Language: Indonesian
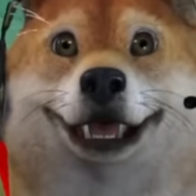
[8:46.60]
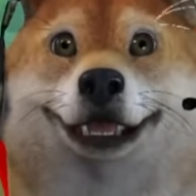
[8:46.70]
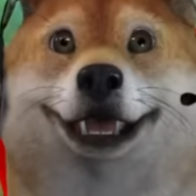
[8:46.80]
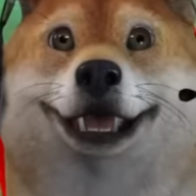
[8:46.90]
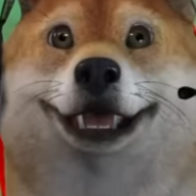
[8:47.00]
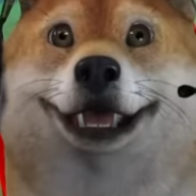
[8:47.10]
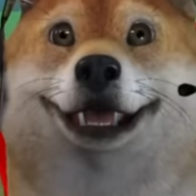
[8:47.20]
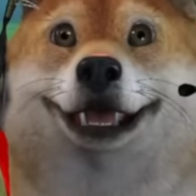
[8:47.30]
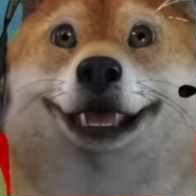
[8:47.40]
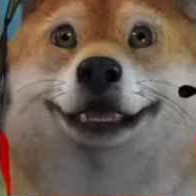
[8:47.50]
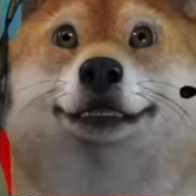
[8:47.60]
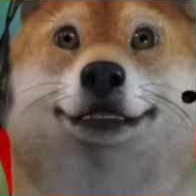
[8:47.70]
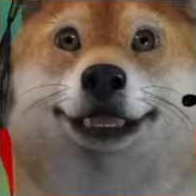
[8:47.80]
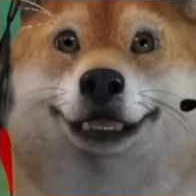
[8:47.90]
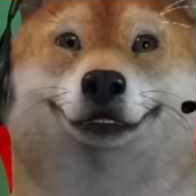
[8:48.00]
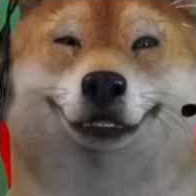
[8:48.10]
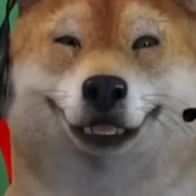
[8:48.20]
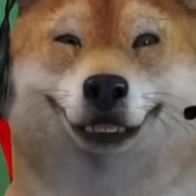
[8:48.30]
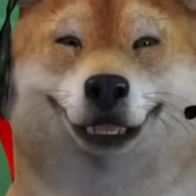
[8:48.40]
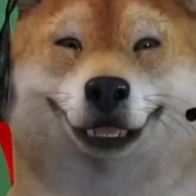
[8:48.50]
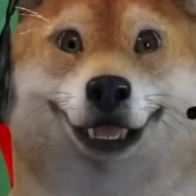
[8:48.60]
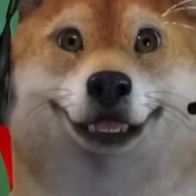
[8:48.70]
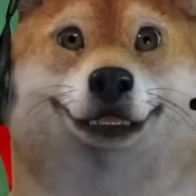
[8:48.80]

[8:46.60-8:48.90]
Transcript: Jangan yang gede-gede dulu. Santai, santai, santai.